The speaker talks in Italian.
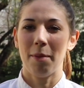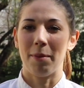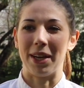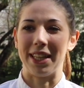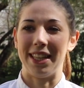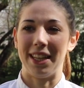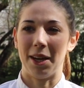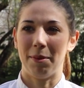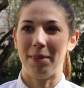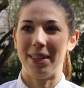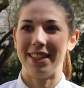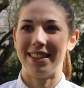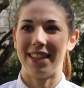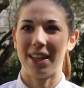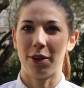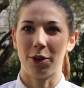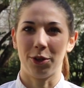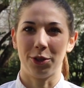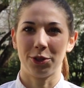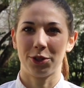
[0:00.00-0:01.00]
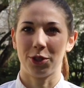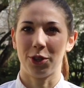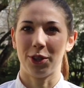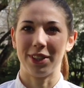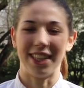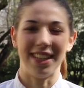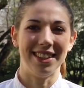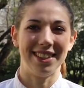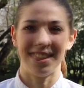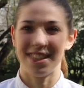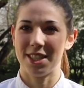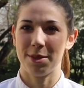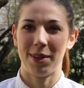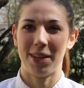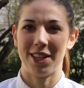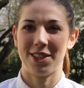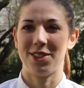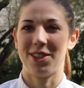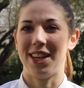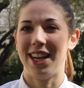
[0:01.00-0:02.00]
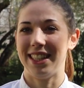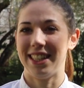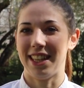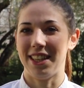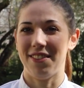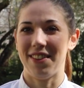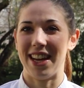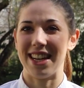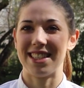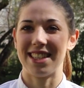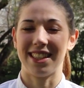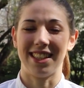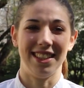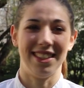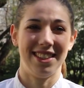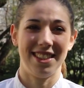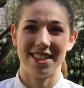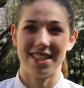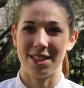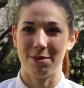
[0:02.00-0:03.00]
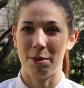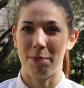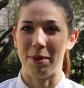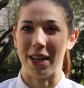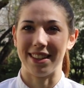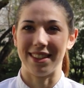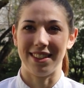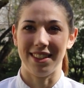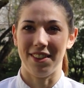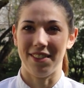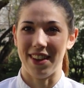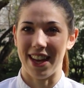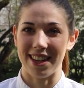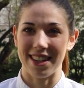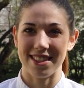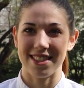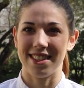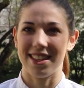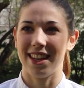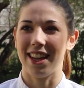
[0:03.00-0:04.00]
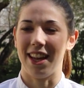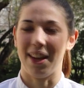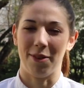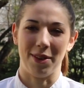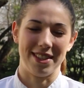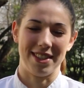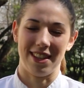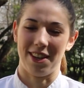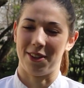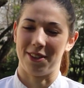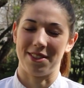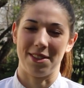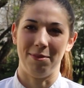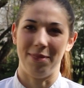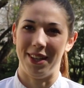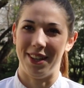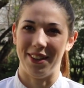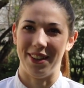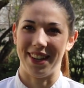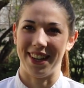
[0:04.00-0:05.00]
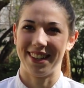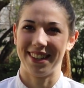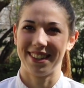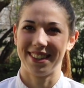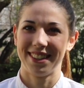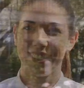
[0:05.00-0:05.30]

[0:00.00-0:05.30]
praticamente conosco tantissime nazionalità diverse, tantissimi piatti diversi e questa è la cosa migliore.